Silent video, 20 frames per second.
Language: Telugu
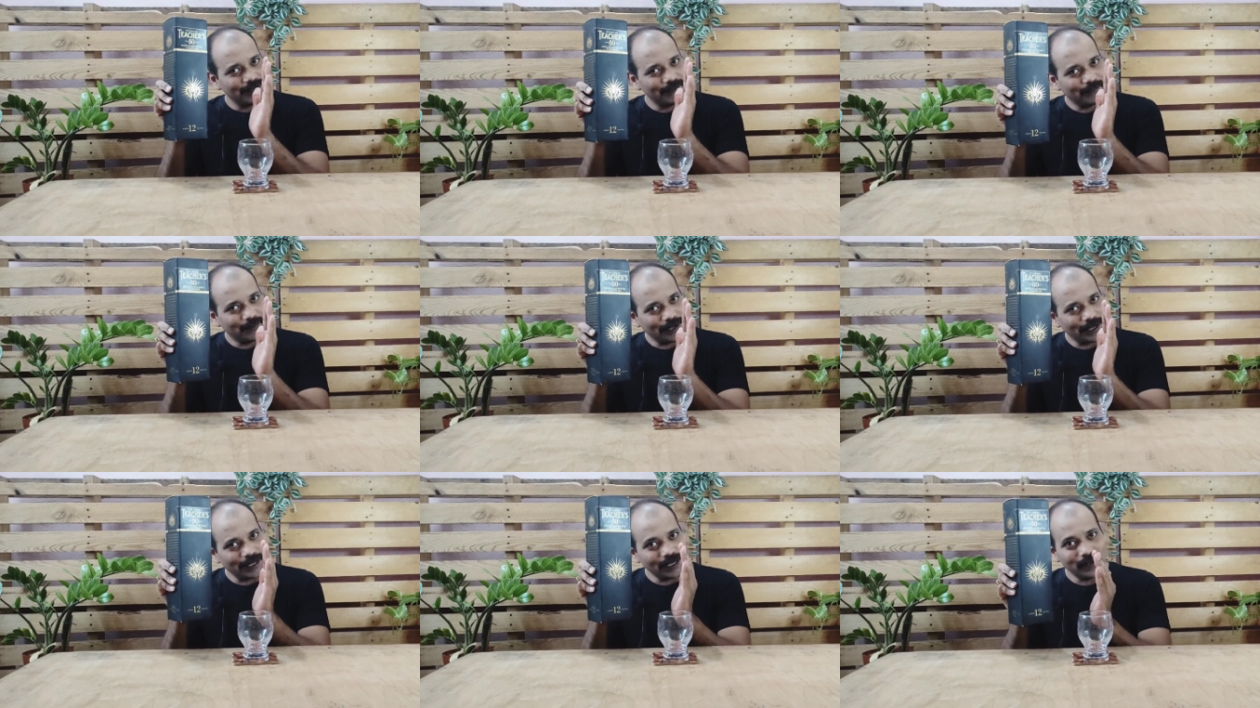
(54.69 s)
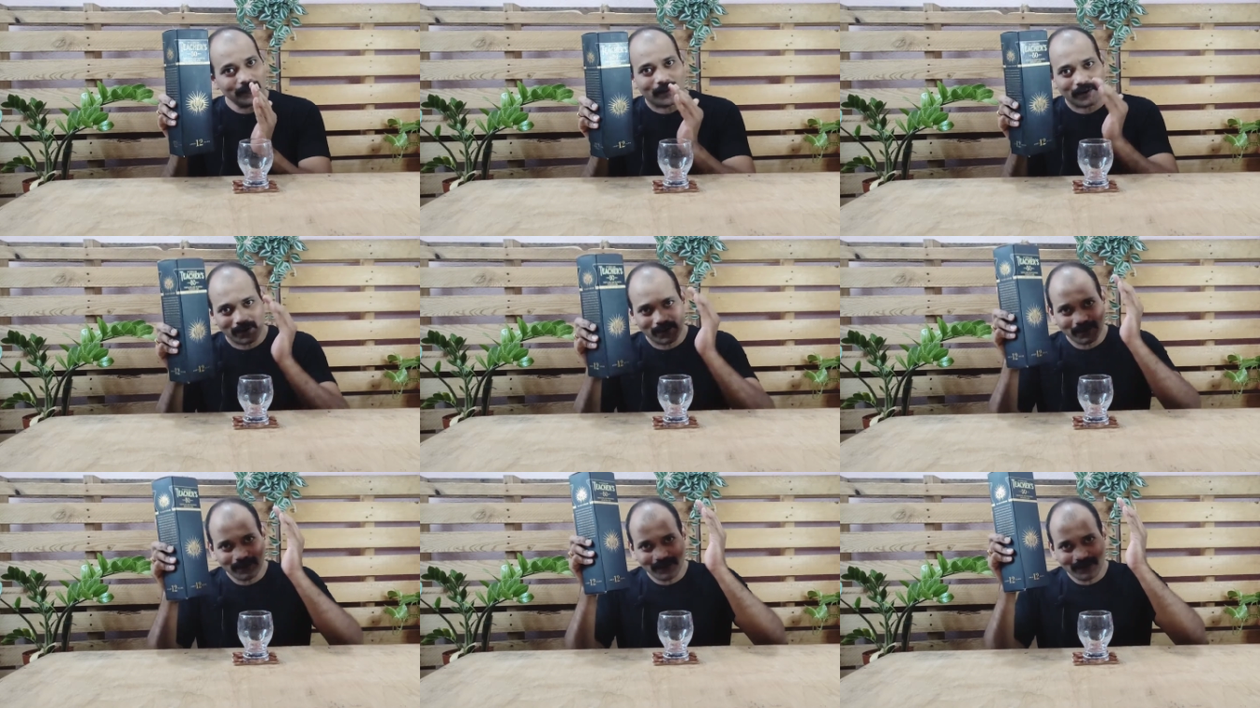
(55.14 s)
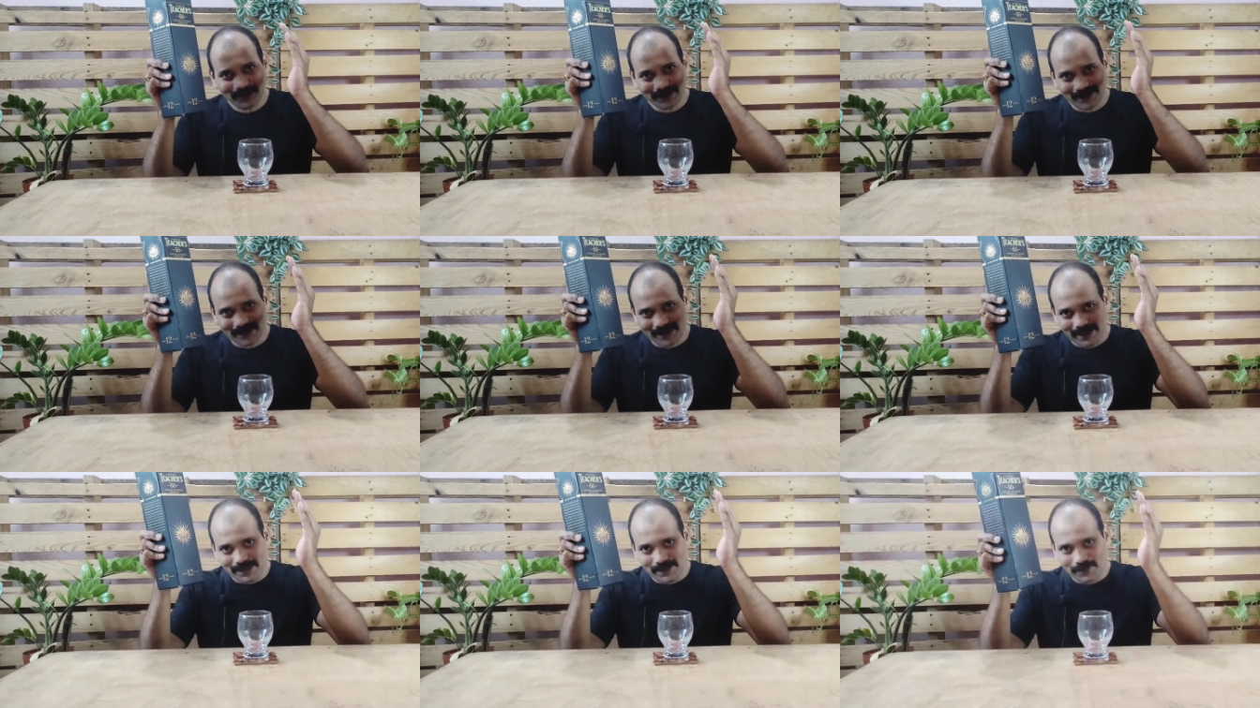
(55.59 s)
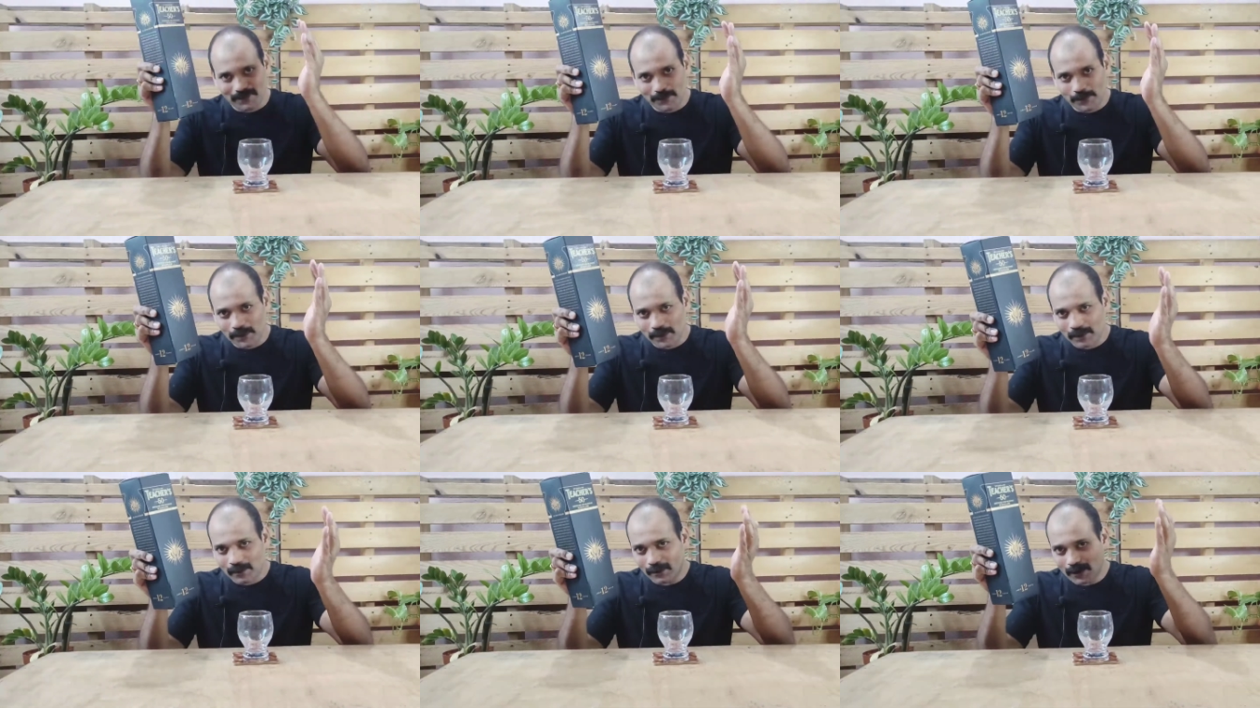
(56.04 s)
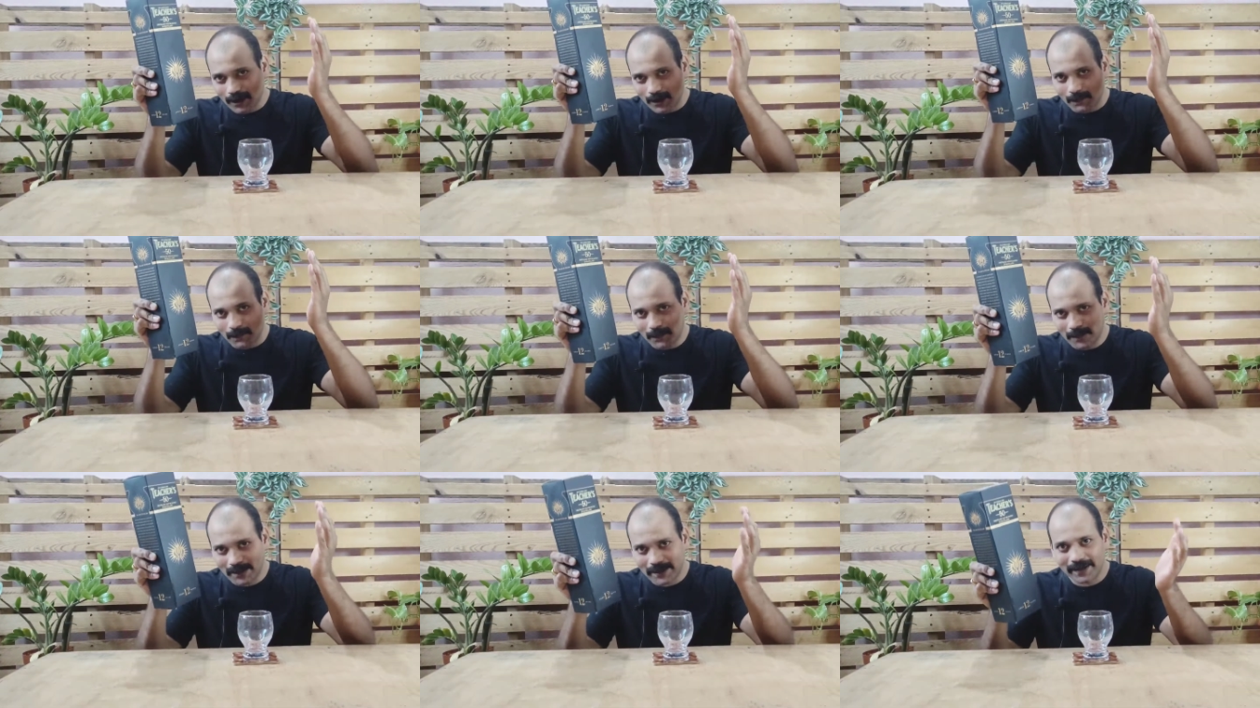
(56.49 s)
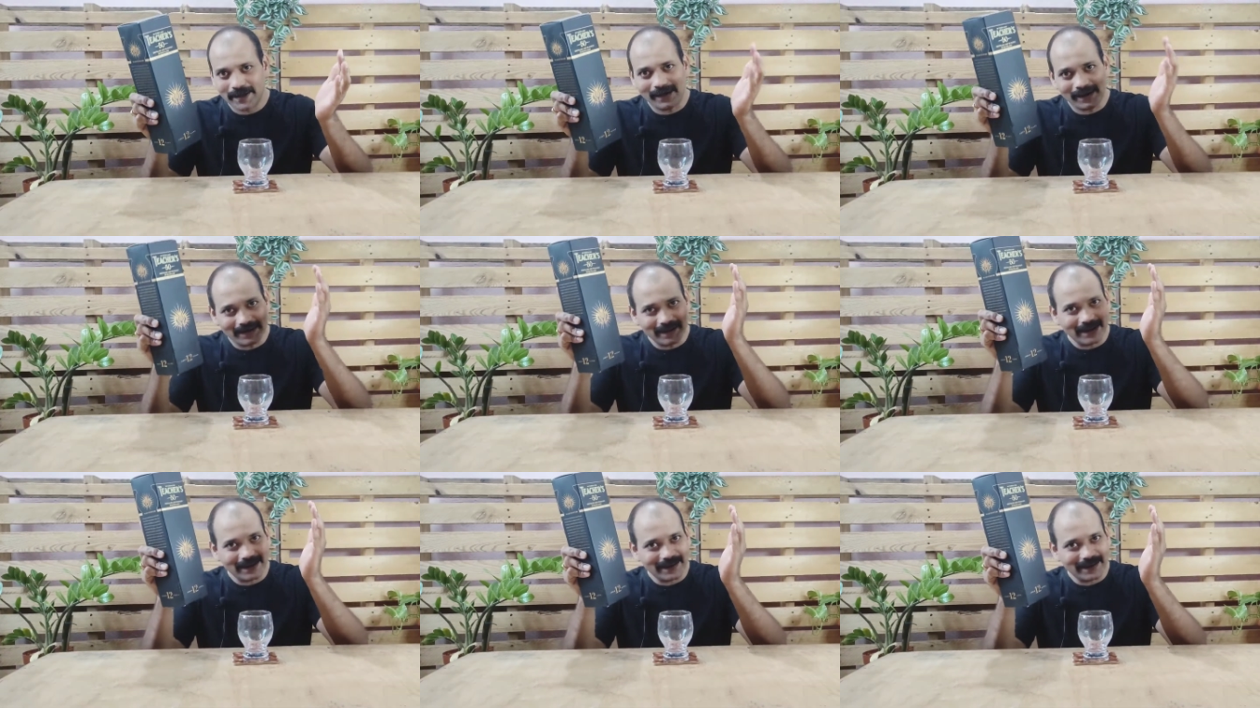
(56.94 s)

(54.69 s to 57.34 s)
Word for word: ఇవన్నీ మనం ఈ వీడియోలో కంప్లీట్గా